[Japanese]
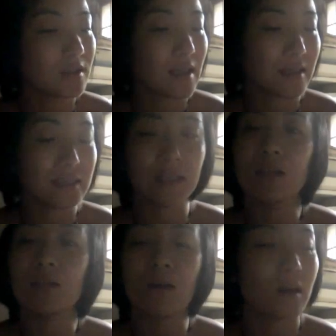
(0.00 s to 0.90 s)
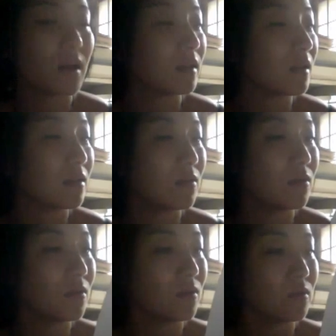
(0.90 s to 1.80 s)
地域の赤旗
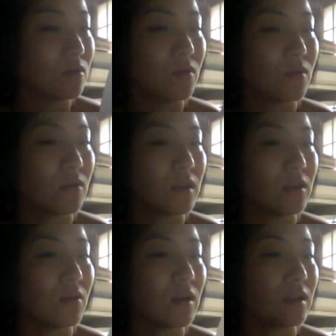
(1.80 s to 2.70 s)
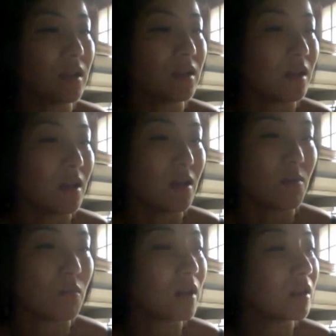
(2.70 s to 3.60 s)
の党員の方に
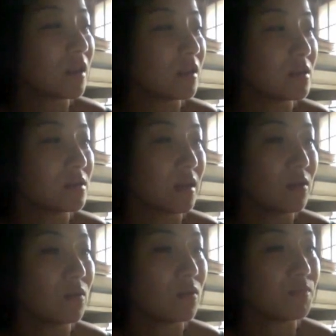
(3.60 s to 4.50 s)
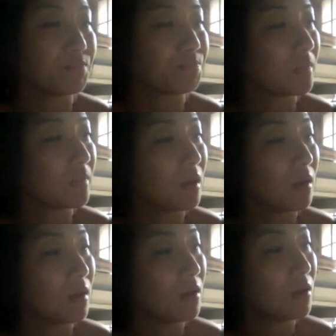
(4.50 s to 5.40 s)
もらったんですけど、
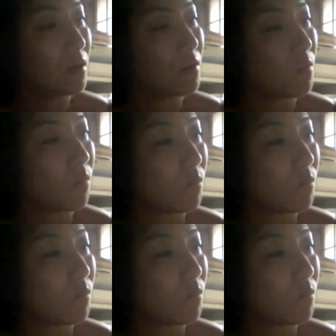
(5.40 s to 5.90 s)
改